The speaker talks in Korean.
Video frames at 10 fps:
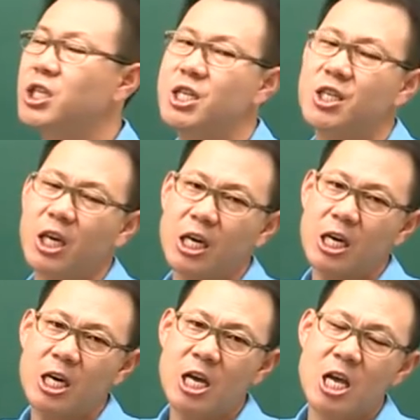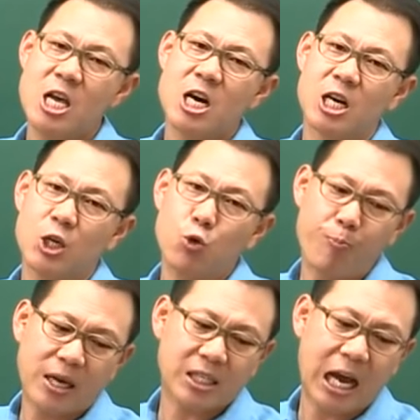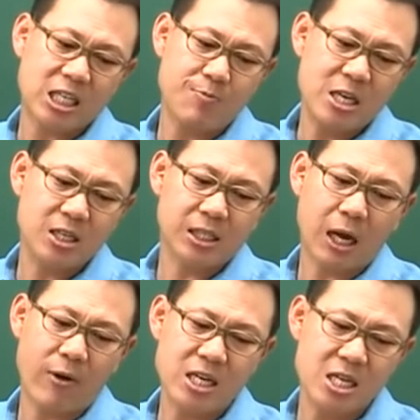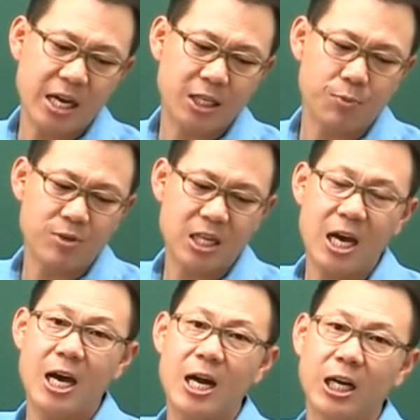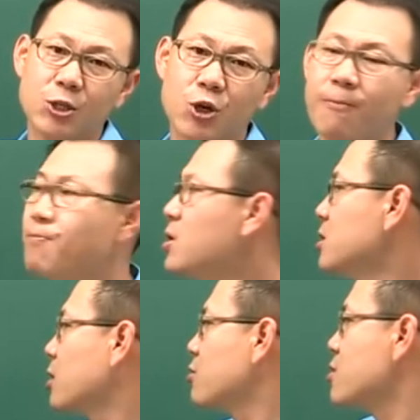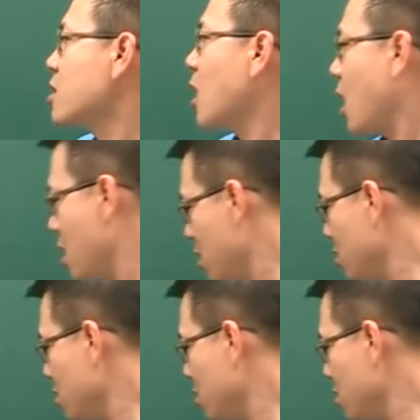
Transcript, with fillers: 7세기 어, 642년 상황이 되겠습니다. 알겠죠? 자, 그러니까